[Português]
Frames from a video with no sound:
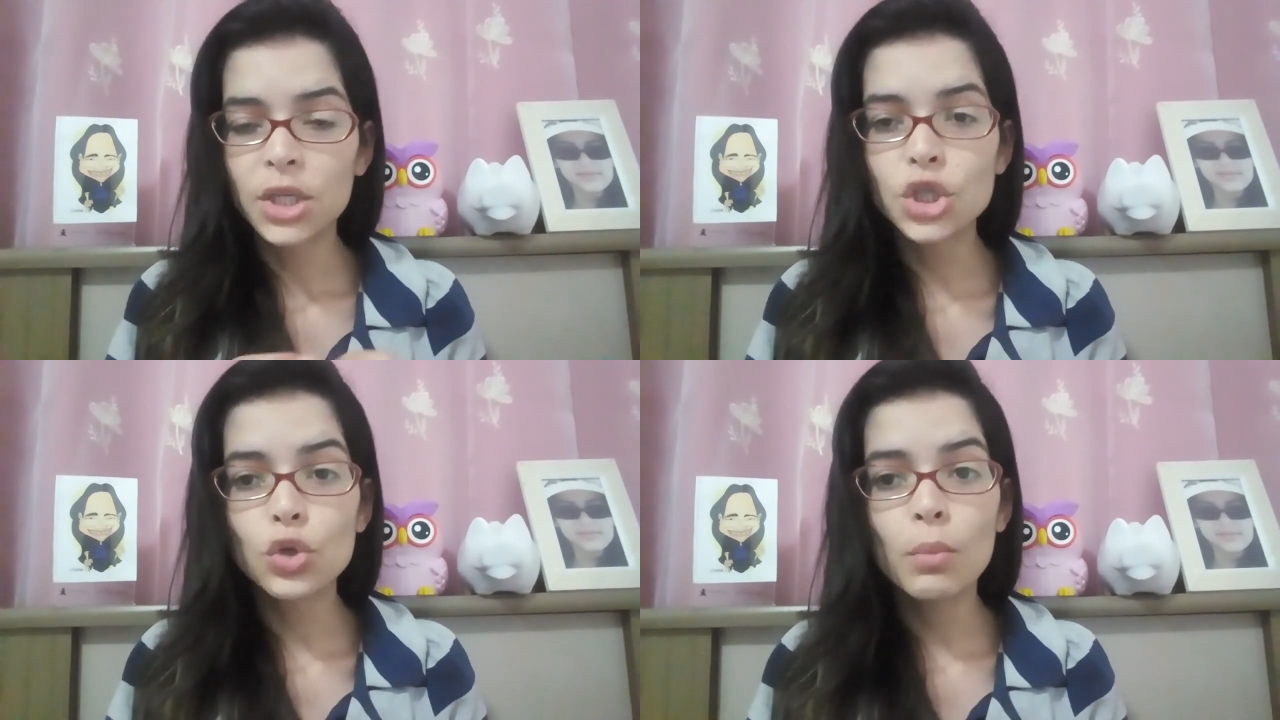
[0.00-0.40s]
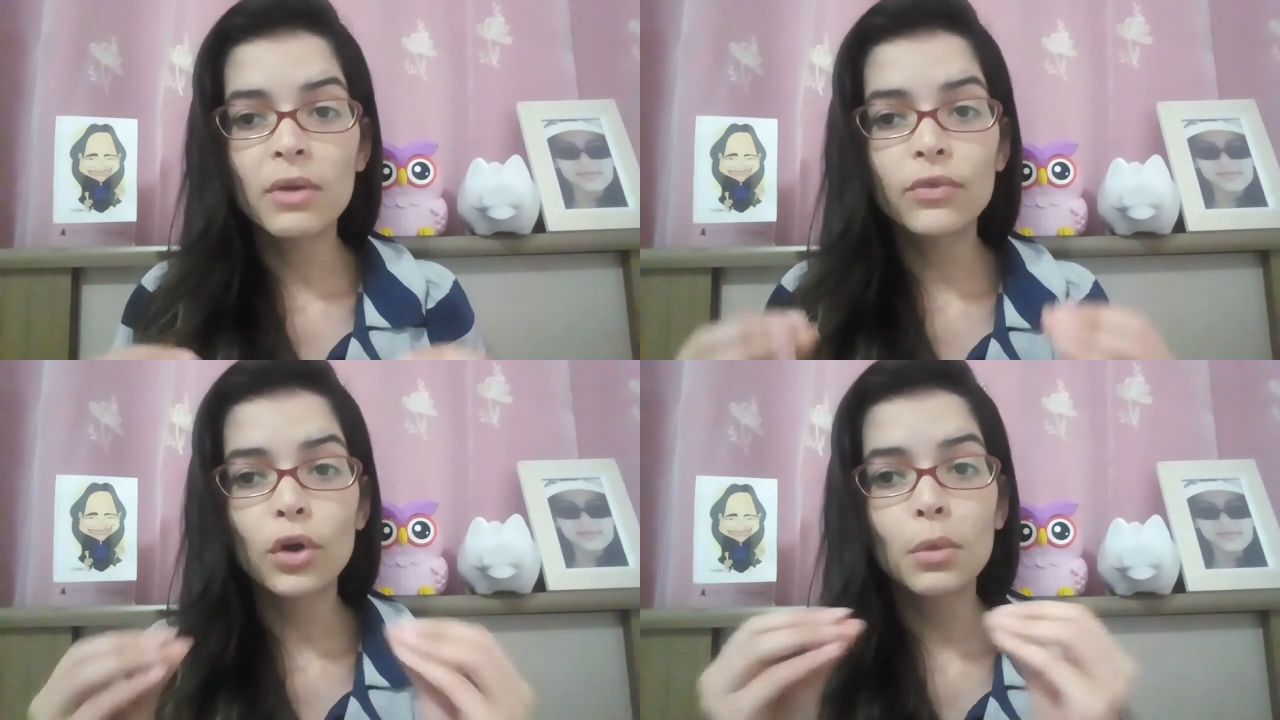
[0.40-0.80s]
de
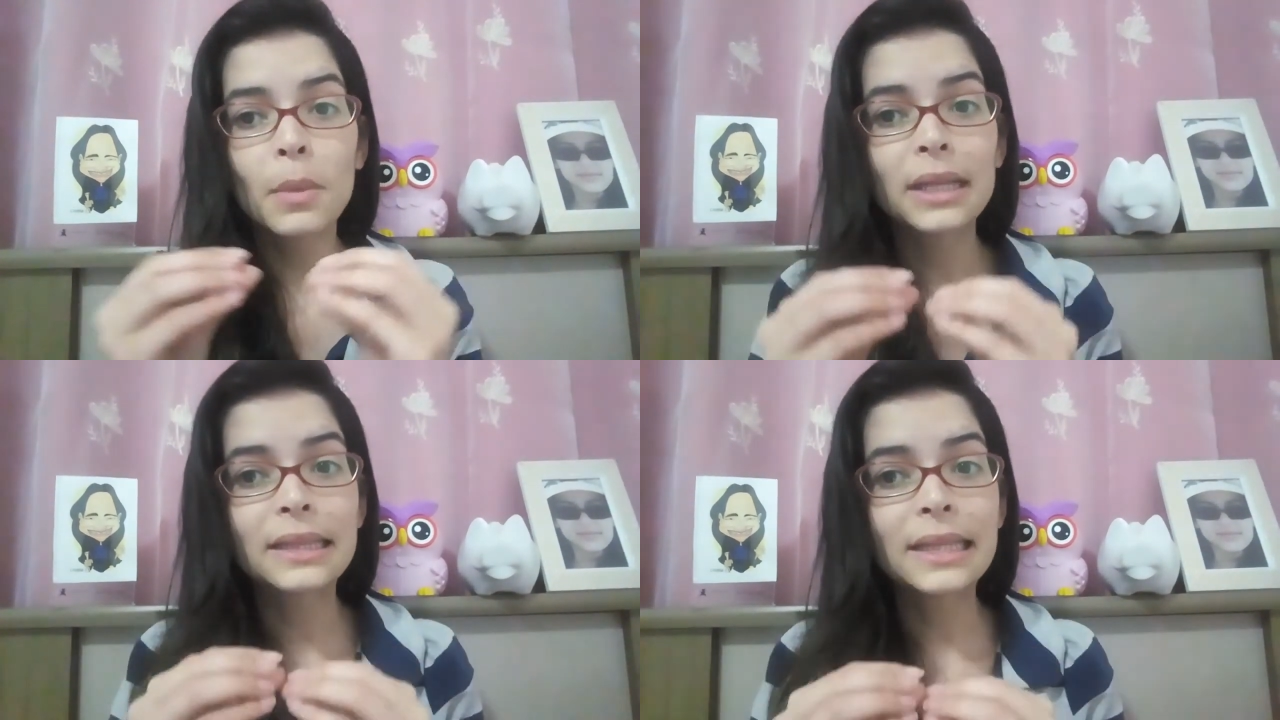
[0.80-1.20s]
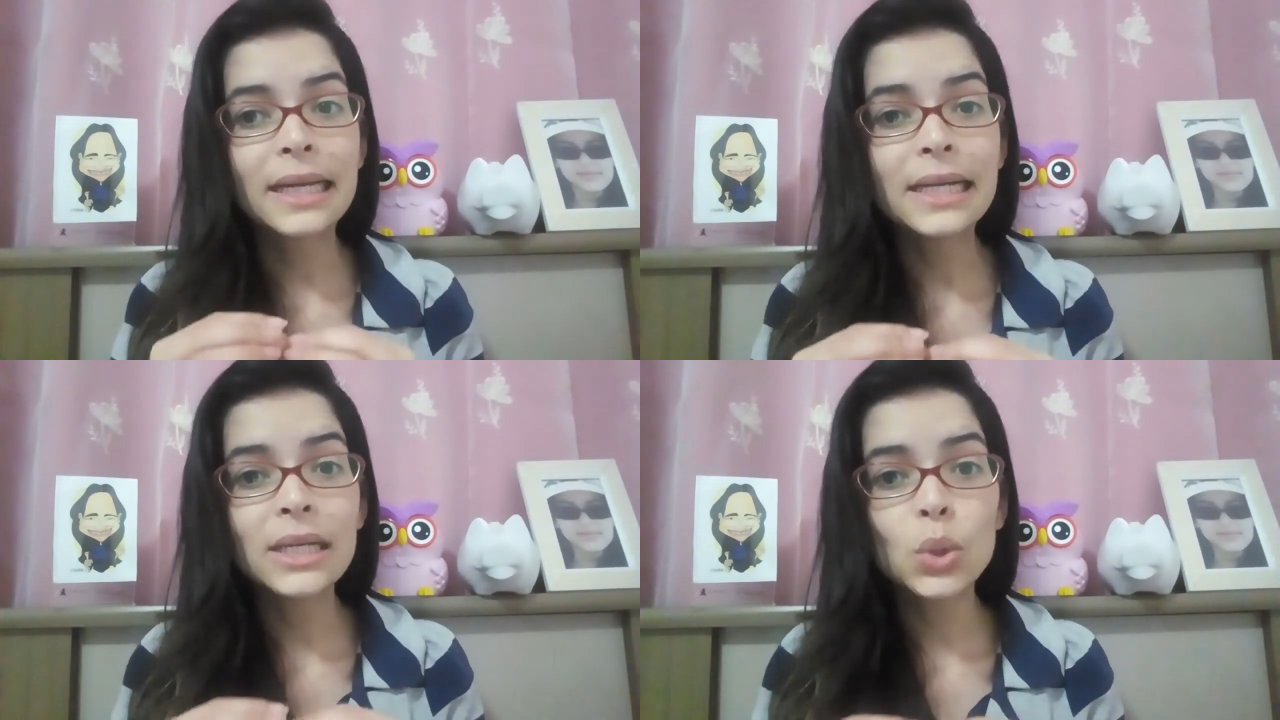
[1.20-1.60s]
uma forma
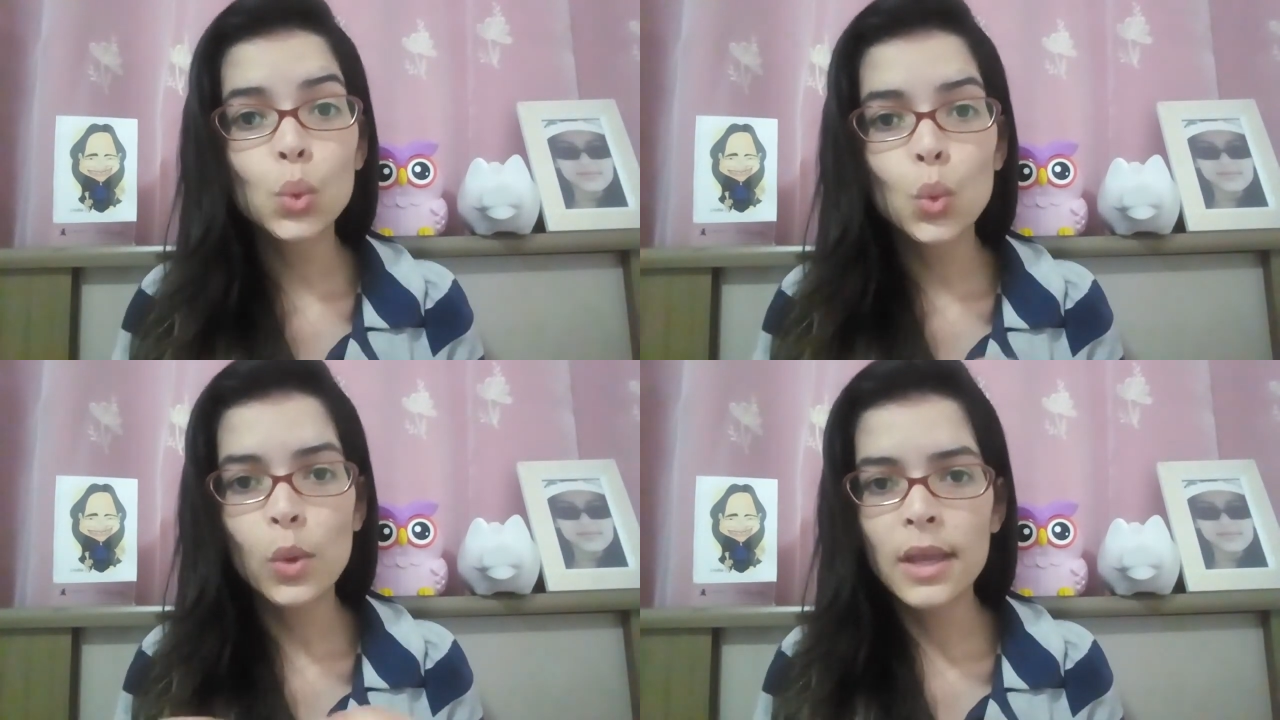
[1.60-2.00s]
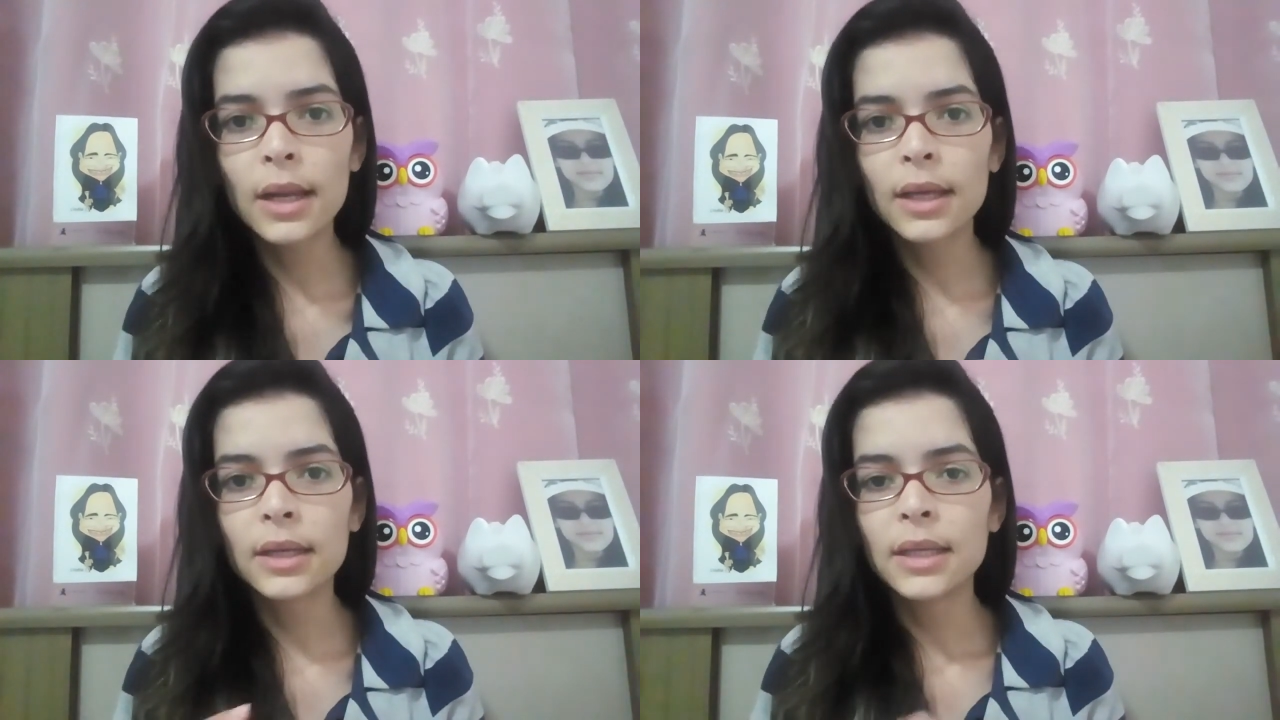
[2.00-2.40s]

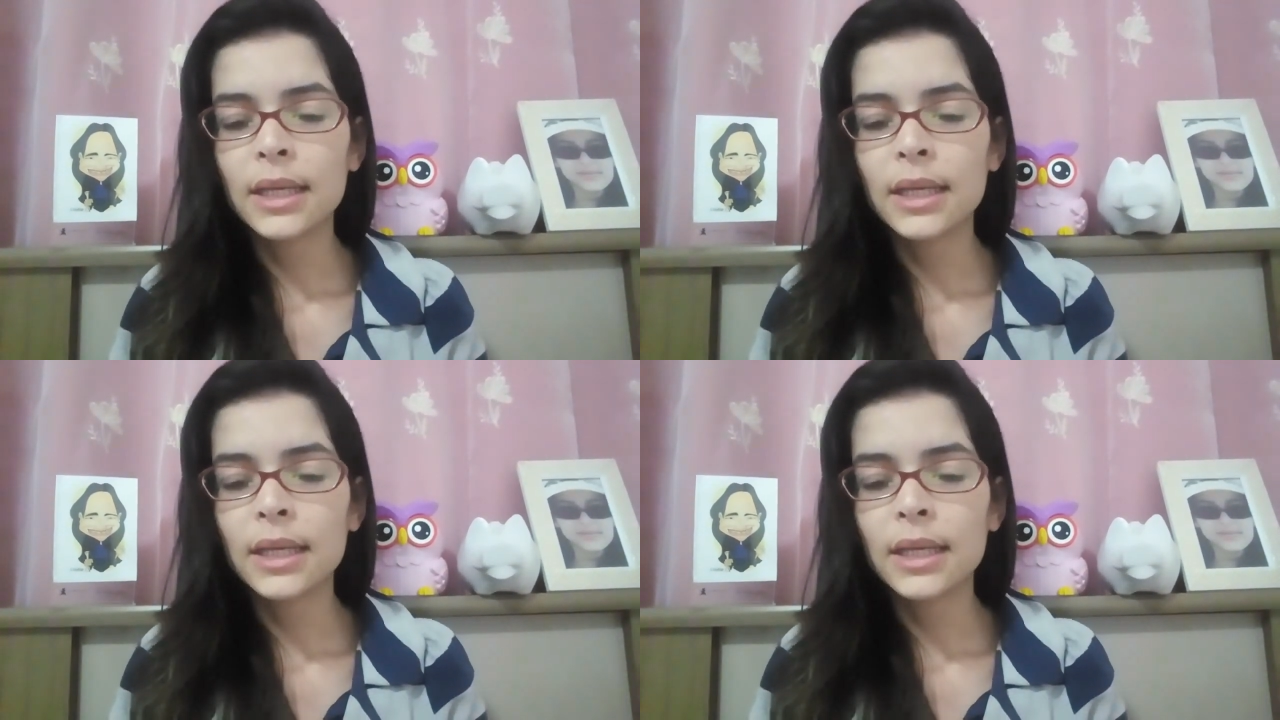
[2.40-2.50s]
tranquila